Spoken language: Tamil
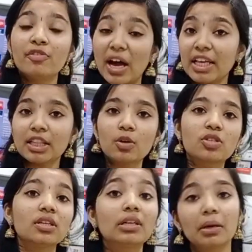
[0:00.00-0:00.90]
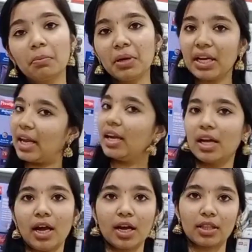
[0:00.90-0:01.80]
ஃபைவ் தௌசண்ட் ட்ரிபிள்
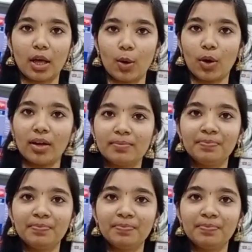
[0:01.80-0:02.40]
நைனுக்கு நாங்கள் தரோங்க